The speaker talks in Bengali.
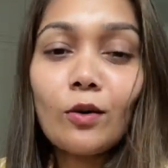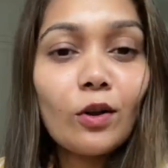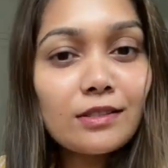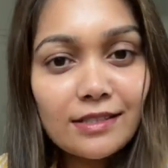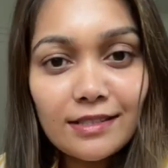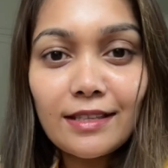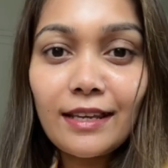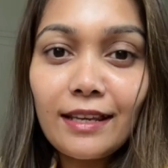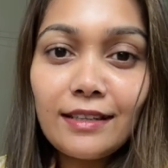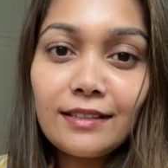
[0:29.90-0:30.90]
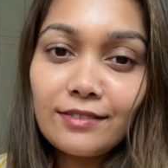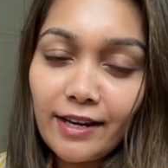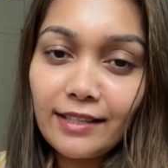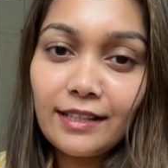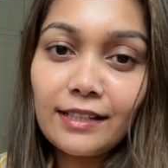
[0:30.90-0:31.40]
অল সিজনেই
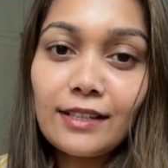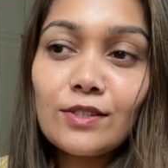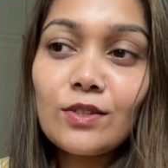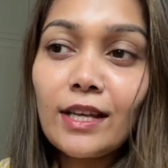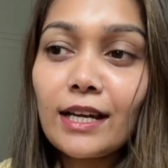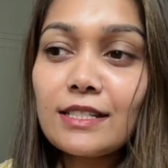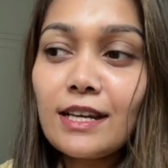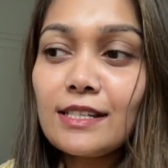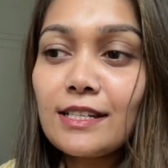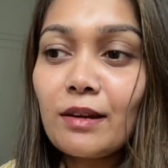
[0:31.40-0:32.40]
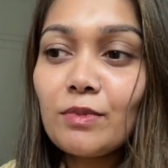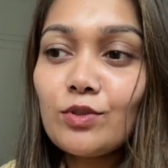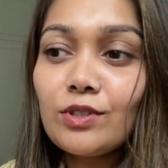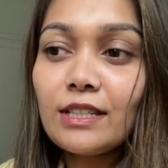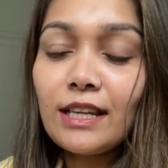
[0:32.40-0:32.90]
ড্রাই থাকে সো দেখা যায় যে আমি
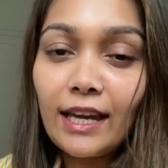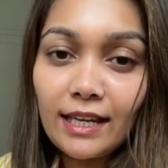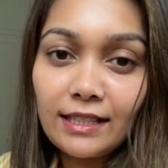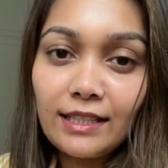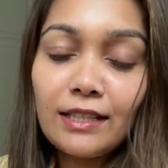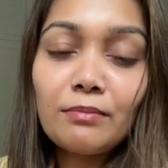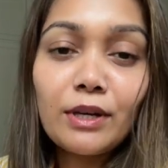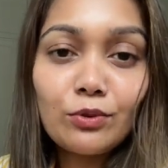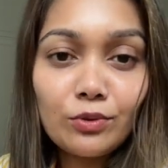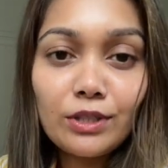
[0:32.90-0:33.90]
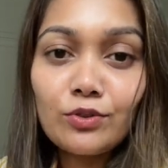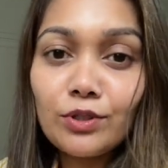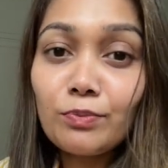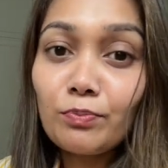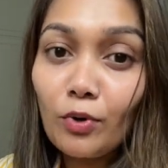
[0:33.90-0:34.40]
যদি একদিন বা দুই দিন
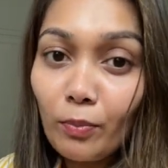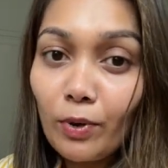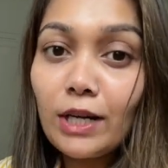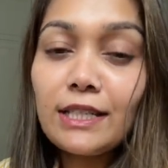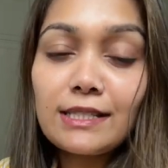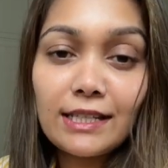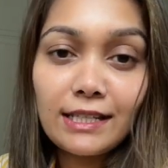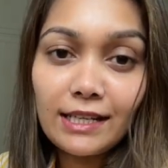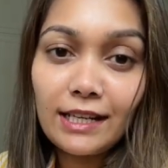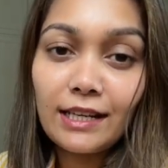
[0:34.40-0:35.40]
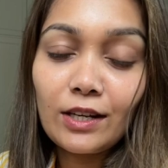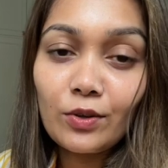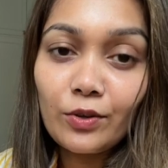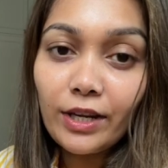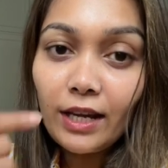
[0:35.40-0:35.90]
যদি প্রপারলি স্কিন কেয়ার না
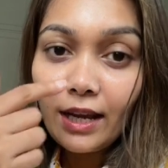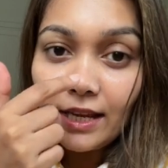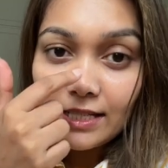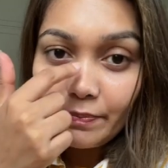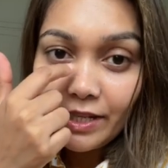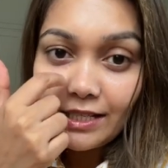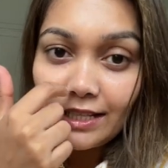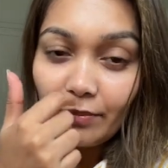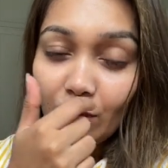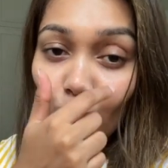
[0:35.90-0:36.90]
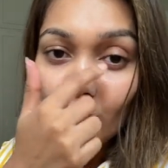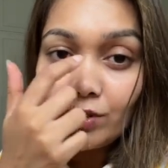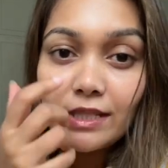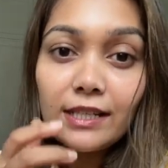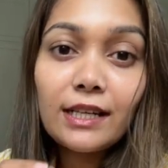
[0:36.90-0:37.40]
করি স্পেশালি আমার
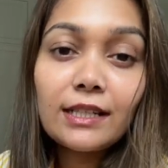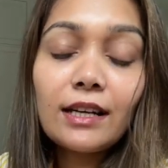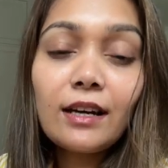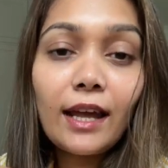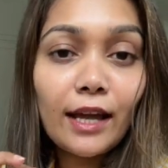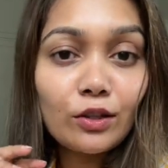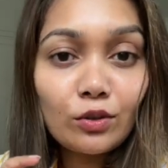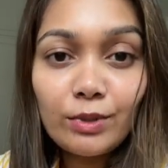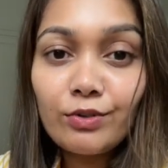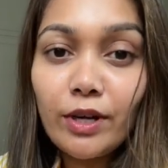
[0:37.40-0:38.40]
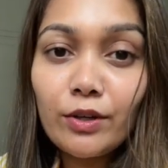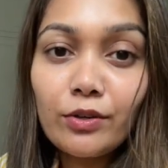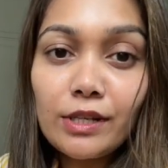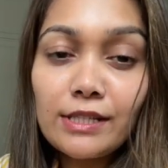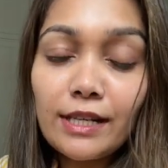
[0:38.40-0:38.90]
নোজ এরিয়াটা একদমই ড্রাই
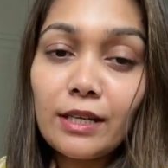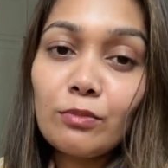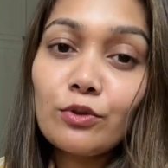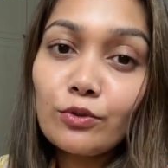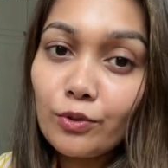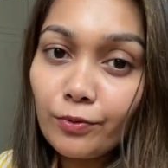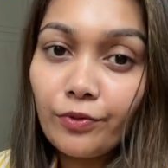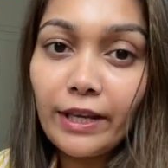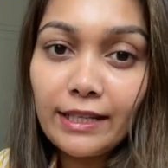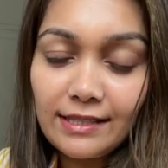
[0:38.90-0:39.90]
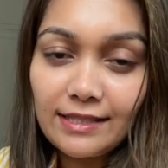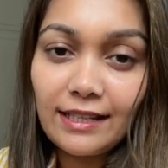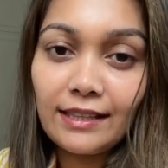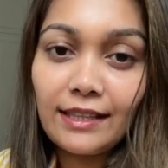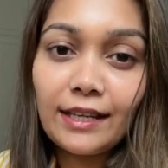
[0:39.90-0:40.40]
হয়ে যায় এবং খুব ফ্লেকি
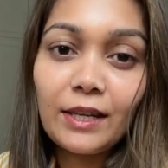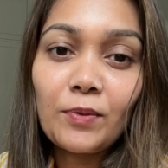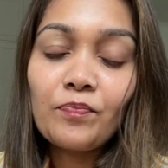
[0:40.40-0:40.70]
স্কিন থাকে